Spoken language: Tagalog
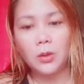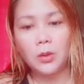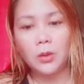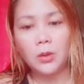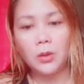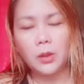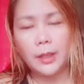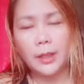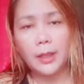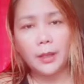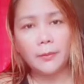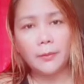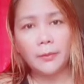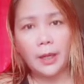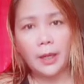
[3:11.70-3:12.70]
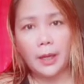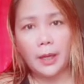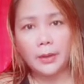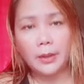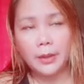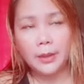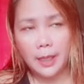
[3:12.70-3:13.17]
o kaya every
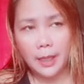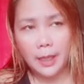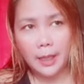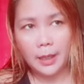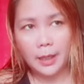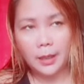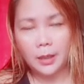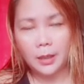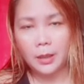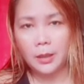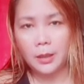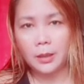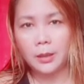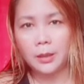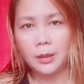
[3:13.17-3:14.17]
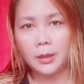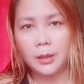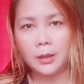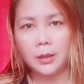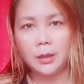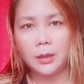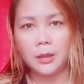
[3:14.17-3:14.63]
other day,
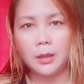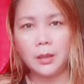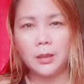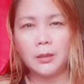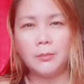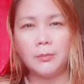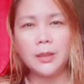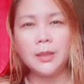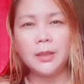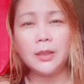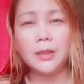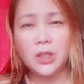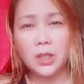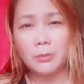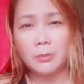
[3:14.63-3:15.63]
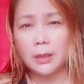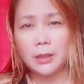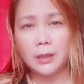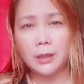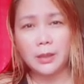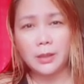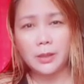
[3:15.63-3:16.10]
marireach at
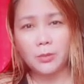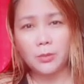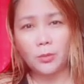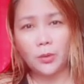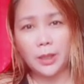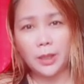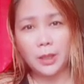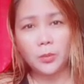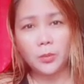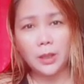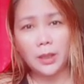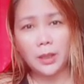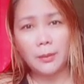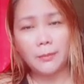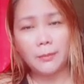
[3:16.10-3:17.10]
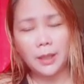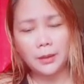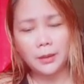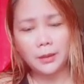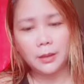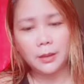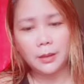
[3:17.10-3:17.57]
marireach mo yan within a month.
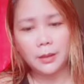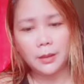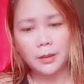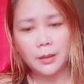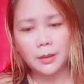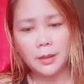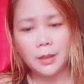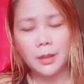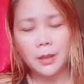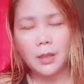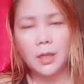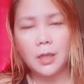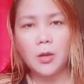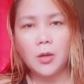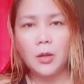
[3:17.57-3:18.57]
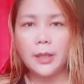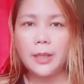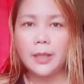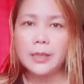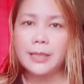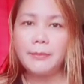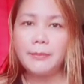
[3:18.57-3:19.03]
O
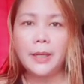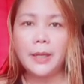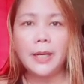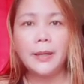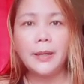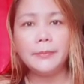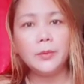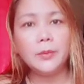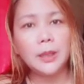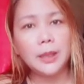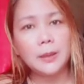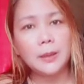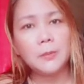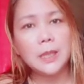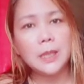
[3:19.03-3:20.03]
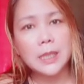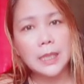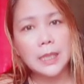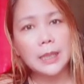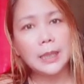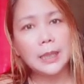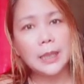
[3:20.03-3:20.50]
kaya samahan mo na rin
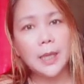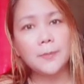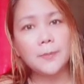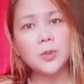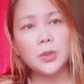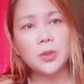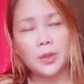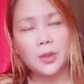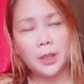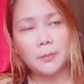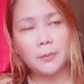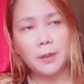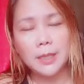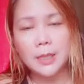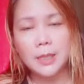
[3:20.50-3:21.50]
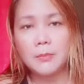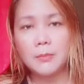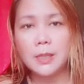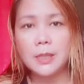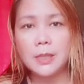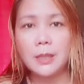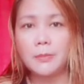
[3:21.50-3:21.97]
minsan ng live stream kasi
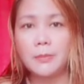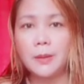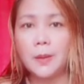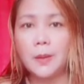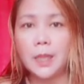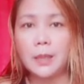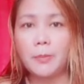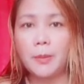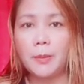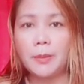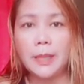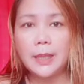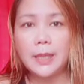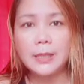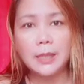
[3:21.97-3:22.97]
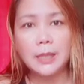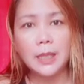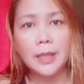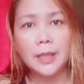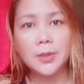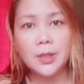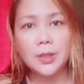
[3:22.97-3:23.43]
minsan may mga napapadaan sa
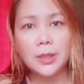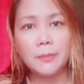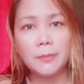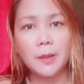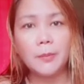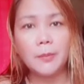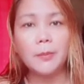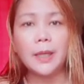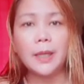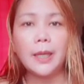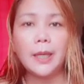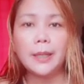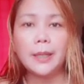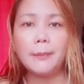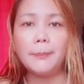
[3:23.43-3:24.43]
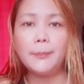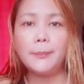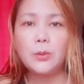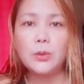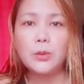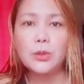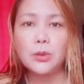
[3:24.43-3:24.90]
live stream na may magagandang
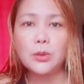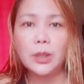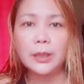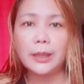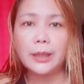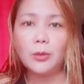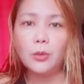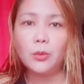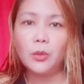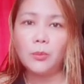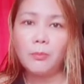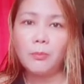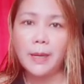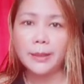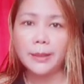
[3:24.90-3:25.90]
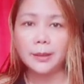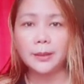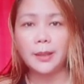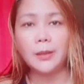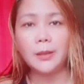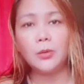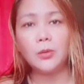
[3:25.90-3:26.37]
puso at kalooban at
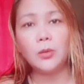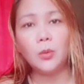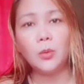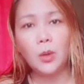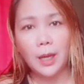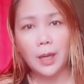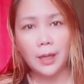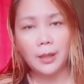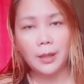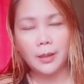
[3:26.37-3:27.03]
kaluluwa